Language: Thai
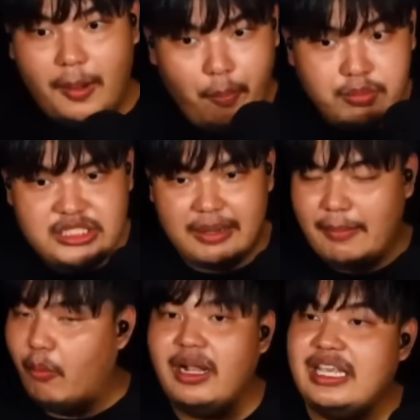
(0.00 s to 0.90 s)
เขาพูดมน
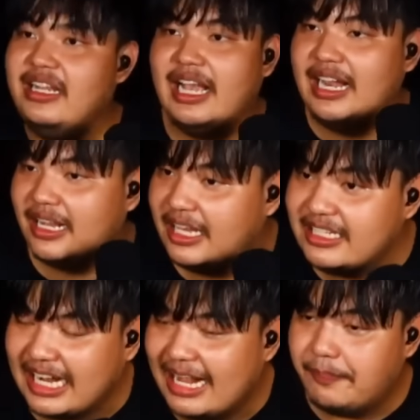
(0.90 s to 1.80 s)
ใจมาก ผมก็กินอย่างนั้น
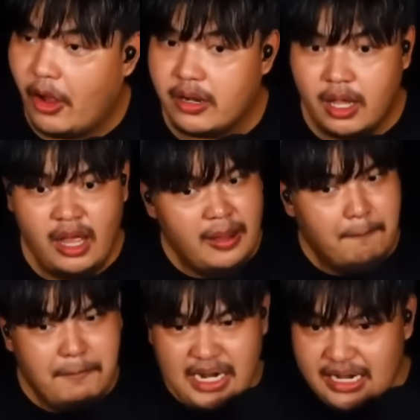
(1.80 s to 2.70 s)
กินจากการป้อน
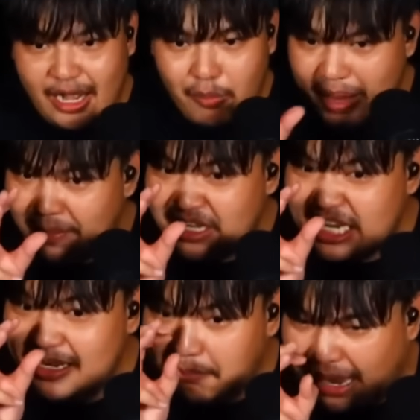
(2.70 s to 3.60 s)
มือเขาแม่ง
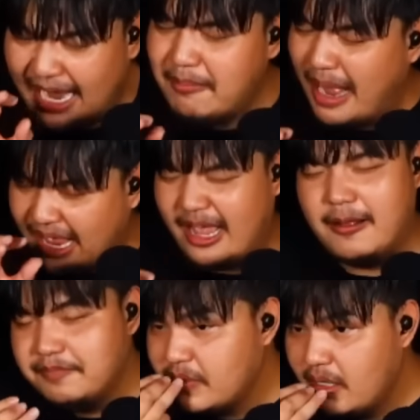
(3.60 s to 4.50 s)
เป็นกลิ่นไม้ไหม
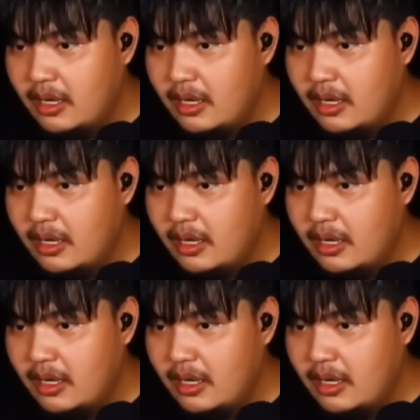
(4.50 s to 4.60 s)
อ่ะ